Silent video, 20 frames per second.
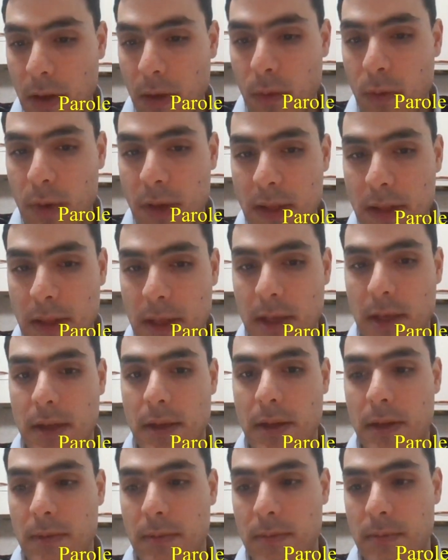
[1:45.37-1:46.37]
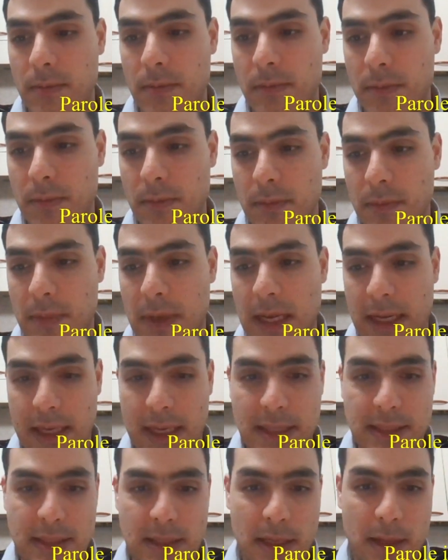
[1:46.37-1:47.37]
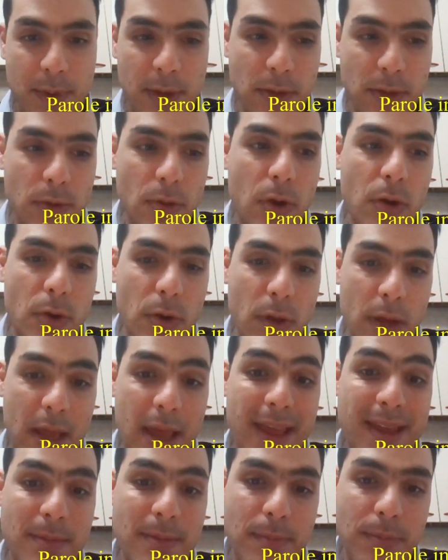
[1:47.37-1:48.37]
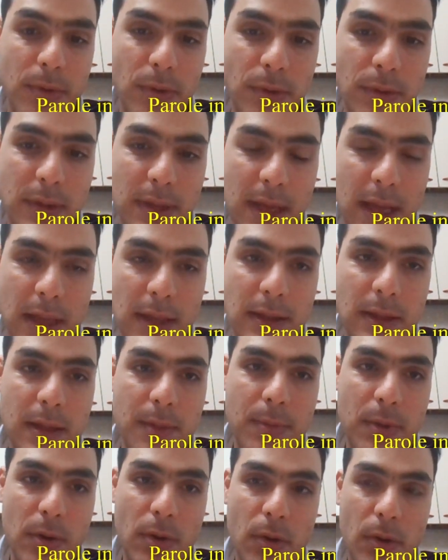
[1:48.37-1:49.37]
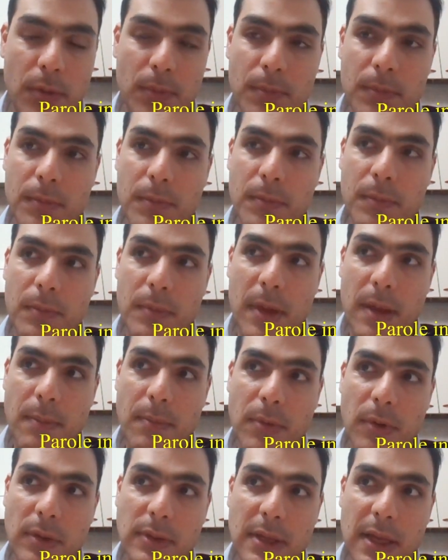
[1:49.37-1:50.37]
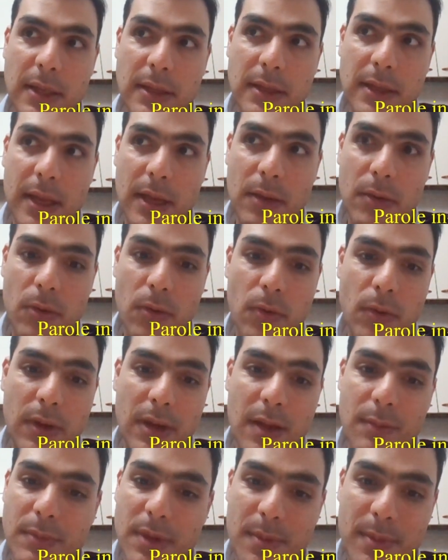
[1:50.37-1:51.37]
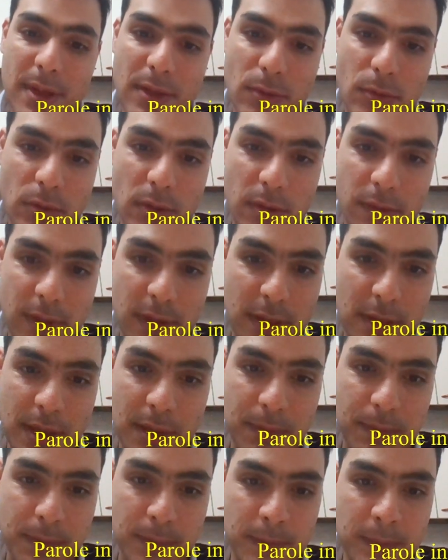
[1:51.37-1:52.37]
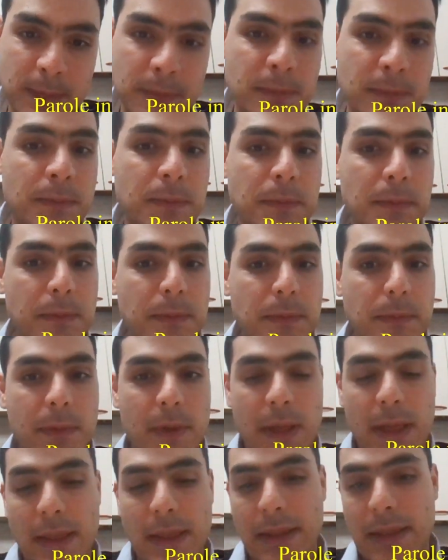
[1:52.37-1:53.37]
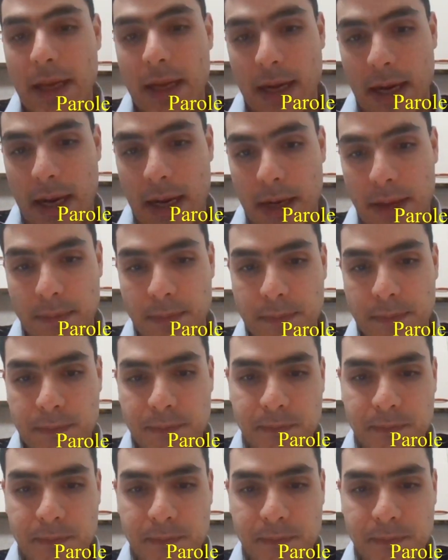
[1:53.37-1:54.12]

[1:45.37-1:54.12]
Quindi la richiesta di perdono è importante, però è importante con ecco un cambiamento di vita integrale.